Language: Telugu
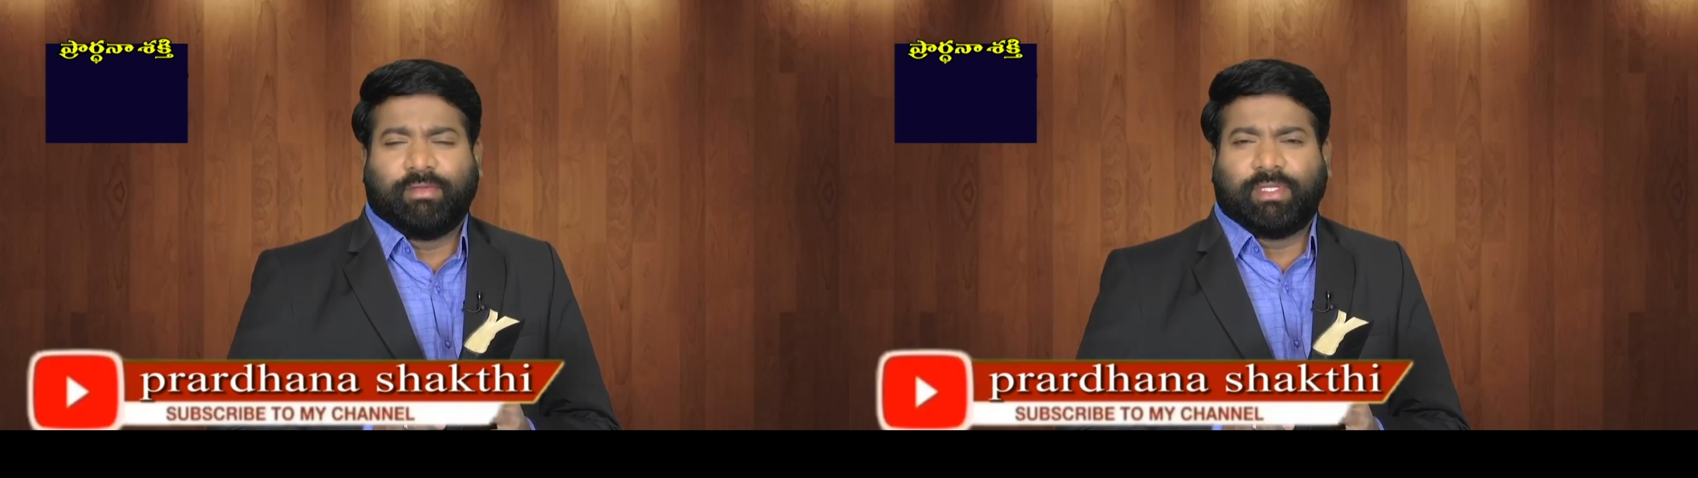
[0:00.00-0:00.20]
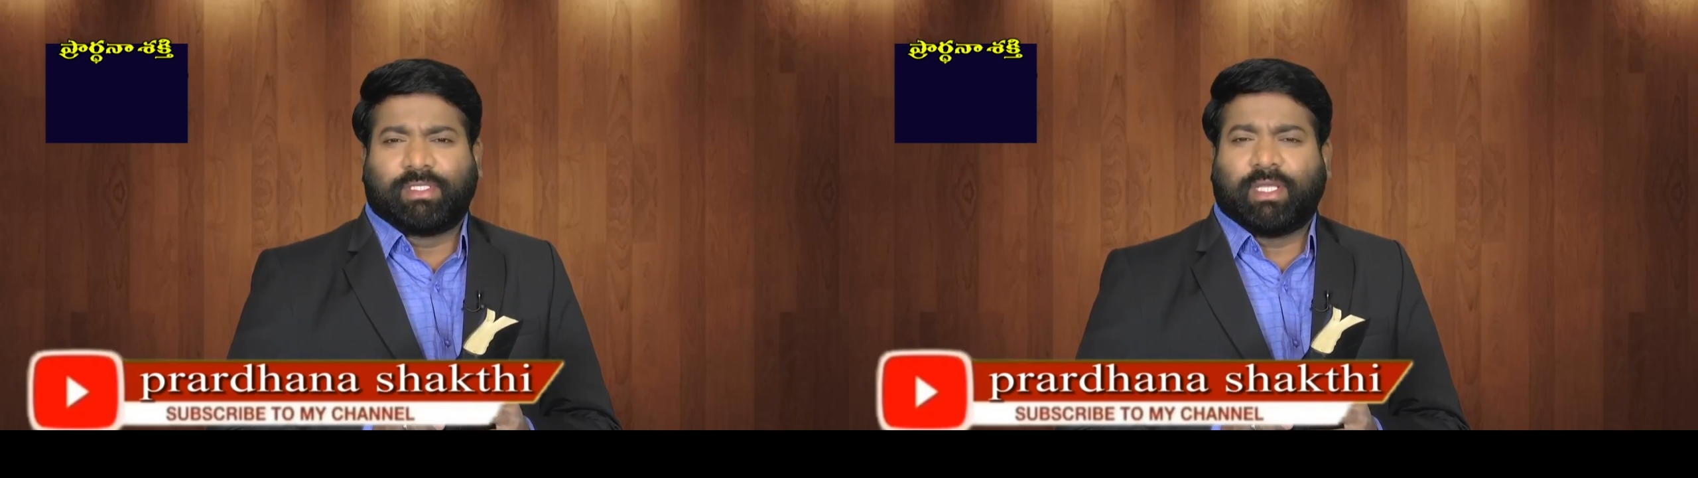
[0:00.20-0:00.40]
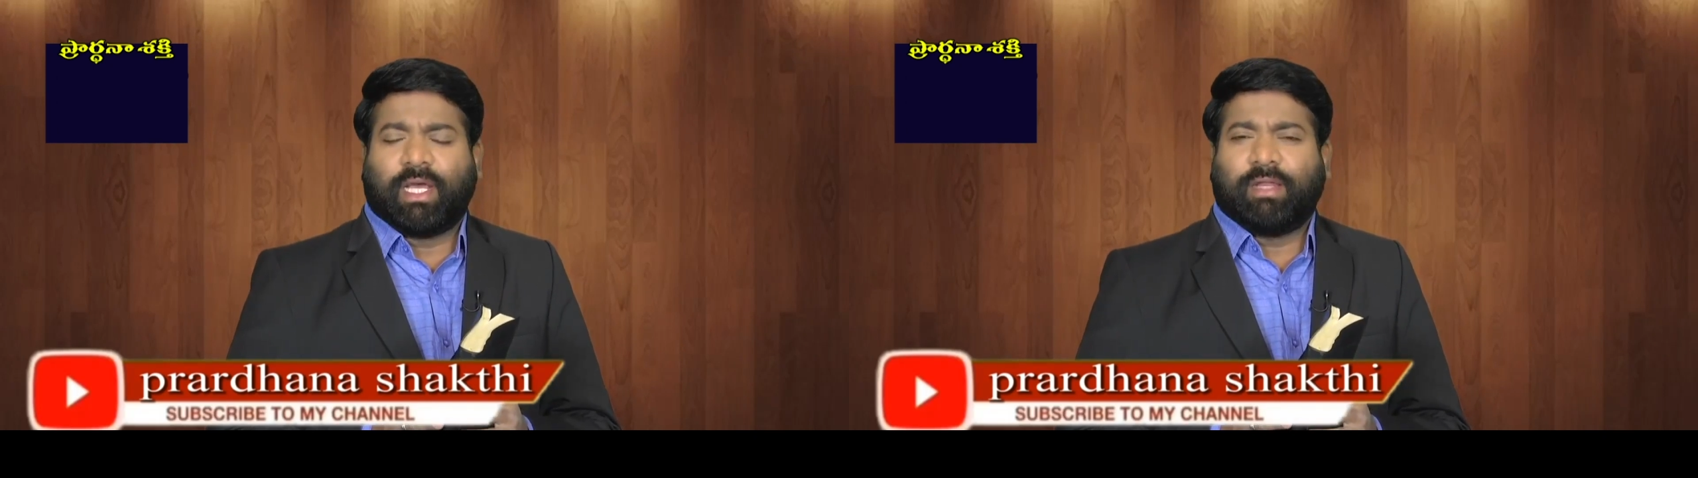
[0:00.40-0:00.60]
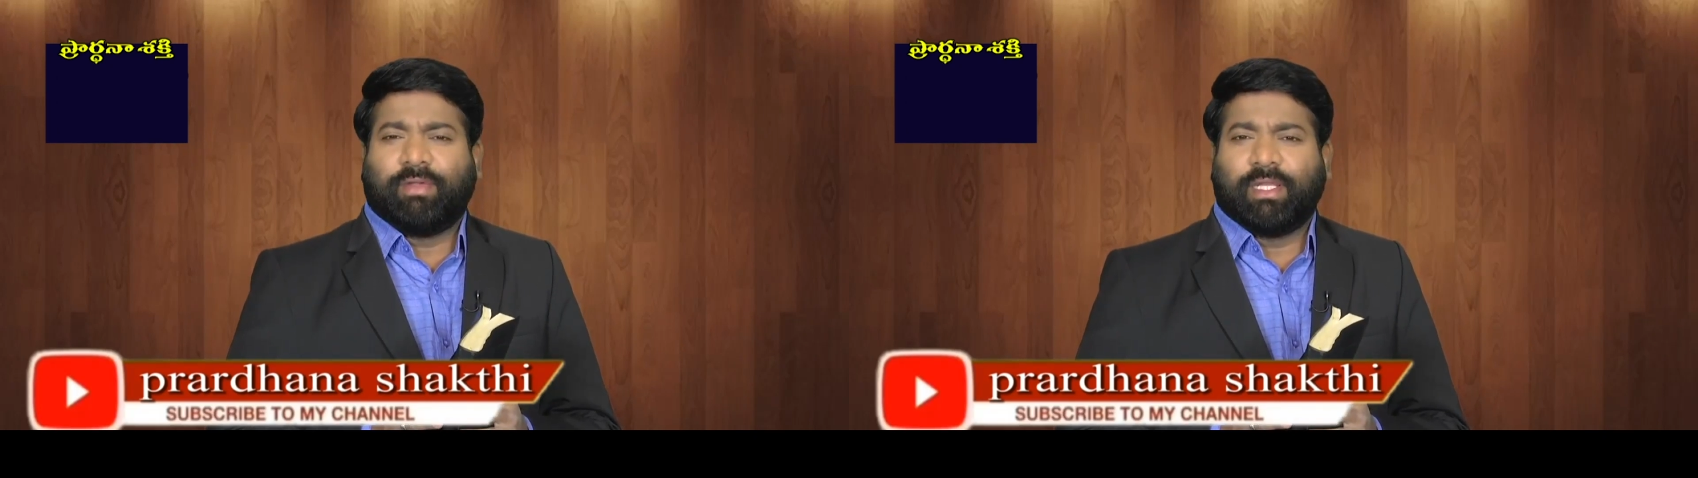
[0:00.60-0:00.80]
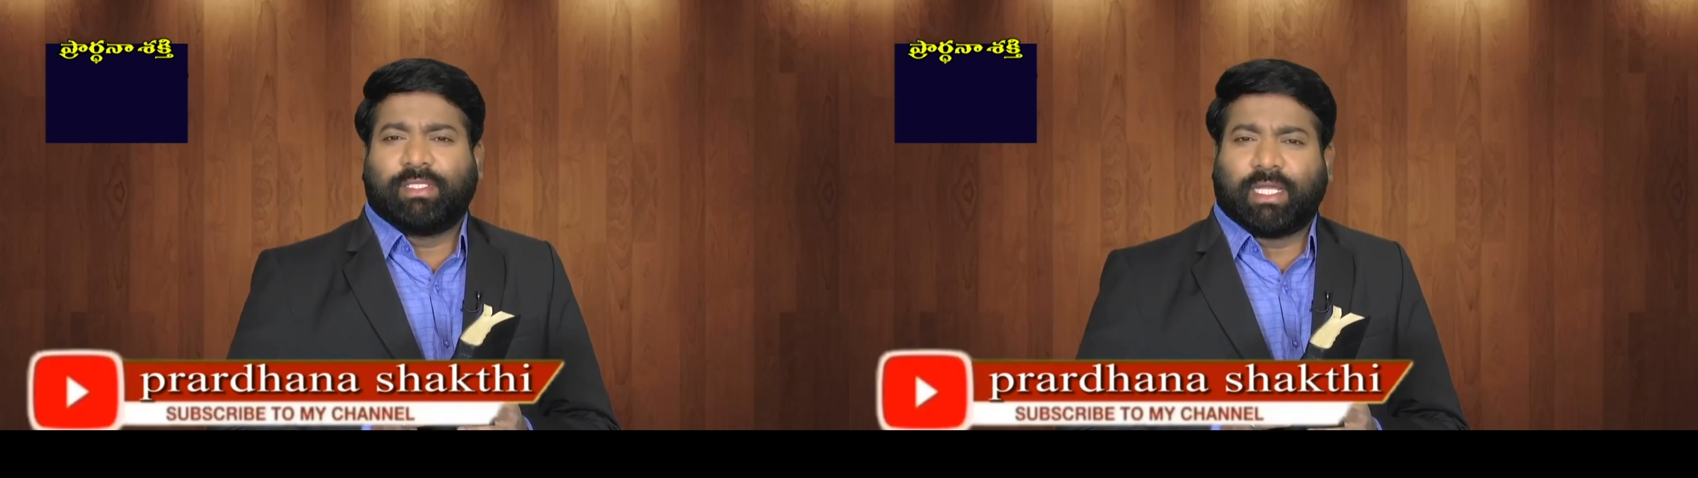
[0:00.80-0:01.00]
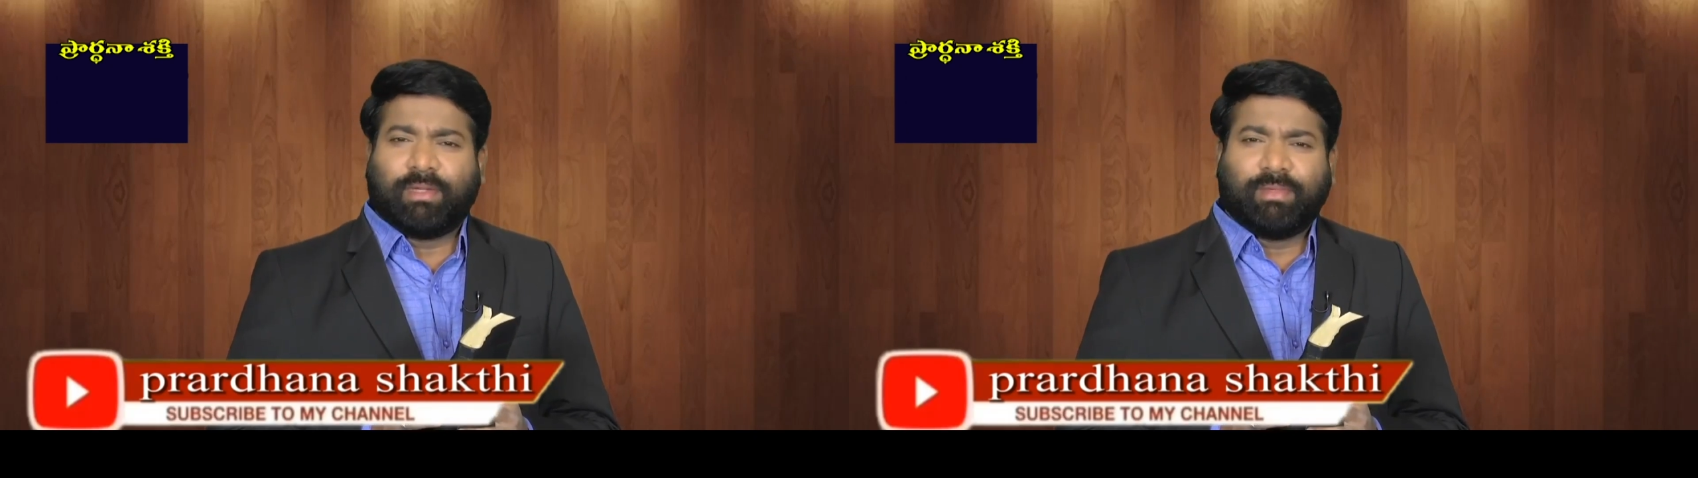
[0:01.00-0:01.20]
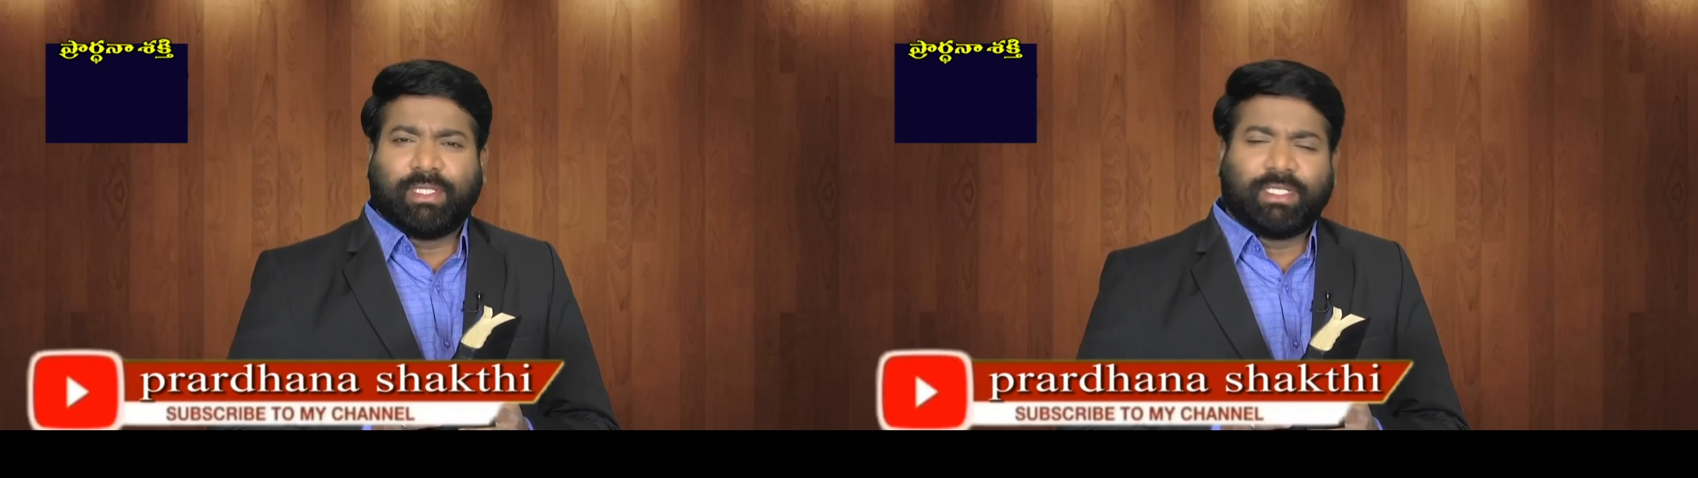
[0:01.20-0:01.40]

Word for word: విస్తారమైన ధనం